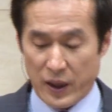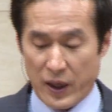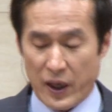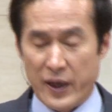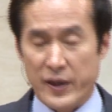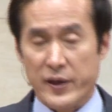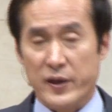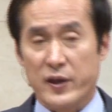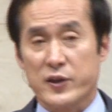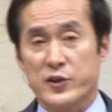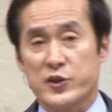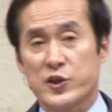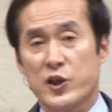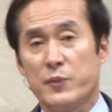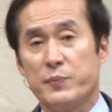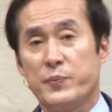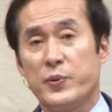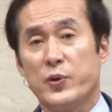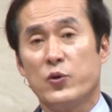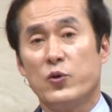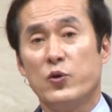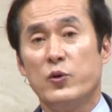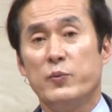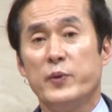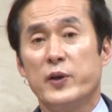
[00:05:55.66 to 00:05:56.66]
아이가
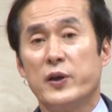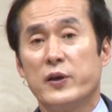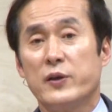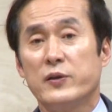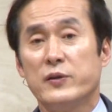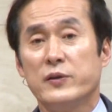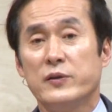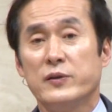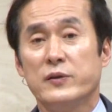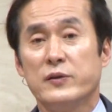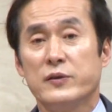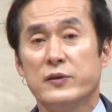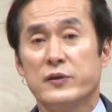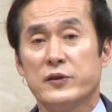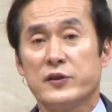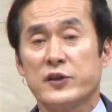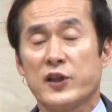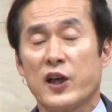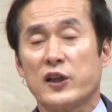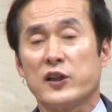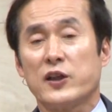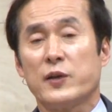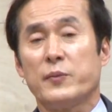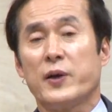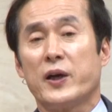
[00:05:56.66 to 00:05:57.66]
슬피 울면은
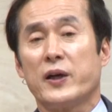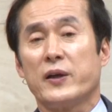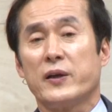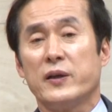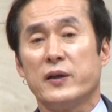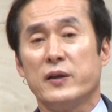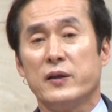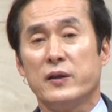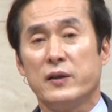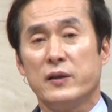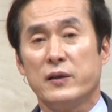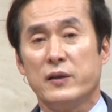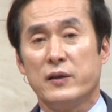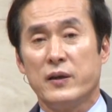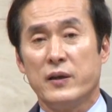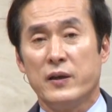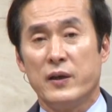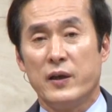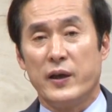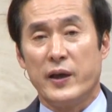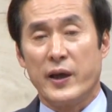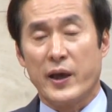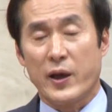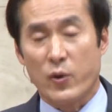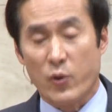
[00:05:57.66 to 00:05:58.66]
상대방이
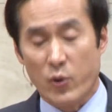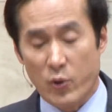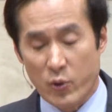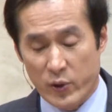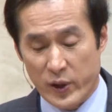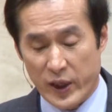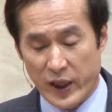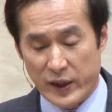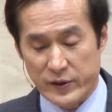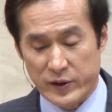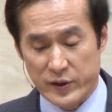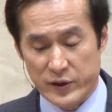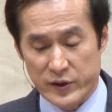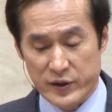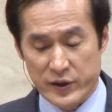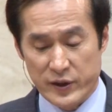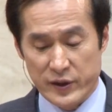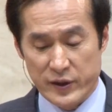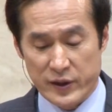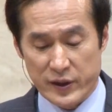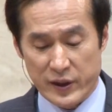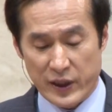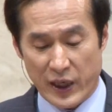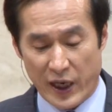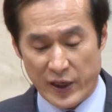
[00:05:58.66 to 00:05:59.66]
애곡을
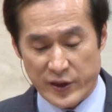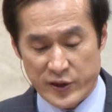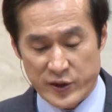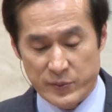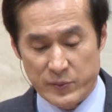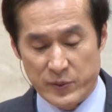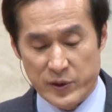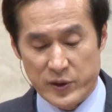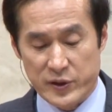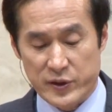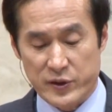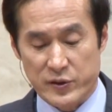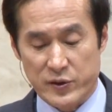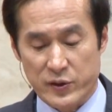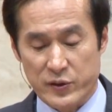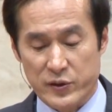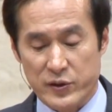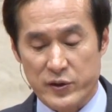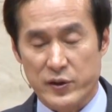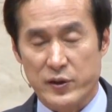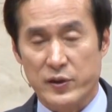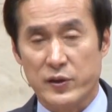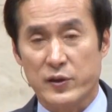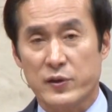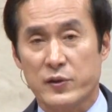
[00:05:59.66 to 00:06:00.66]
하든지 가슴을
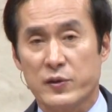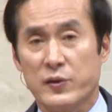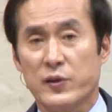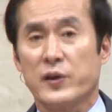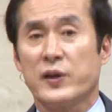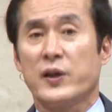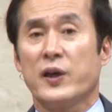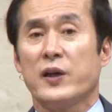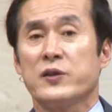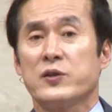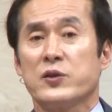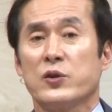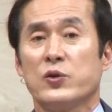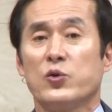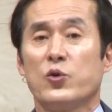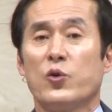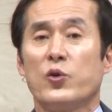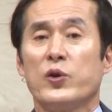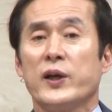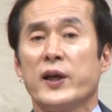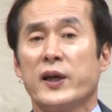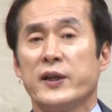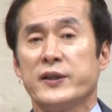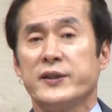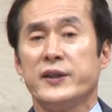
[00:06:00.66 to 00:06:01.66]
치든지 그렇게 해서
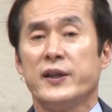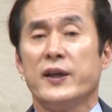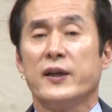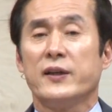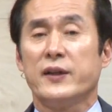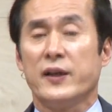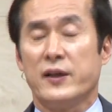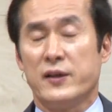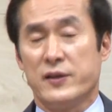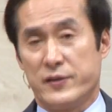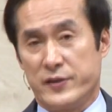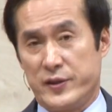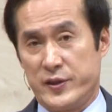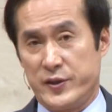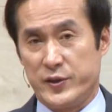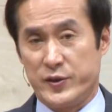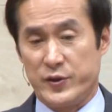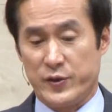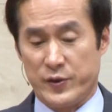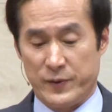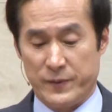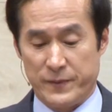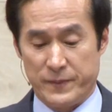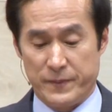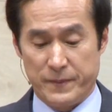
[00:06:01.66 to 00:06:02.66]
놀이가 진행되는
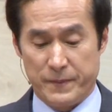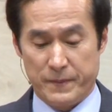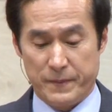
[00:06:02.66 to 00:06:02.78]
것이죠.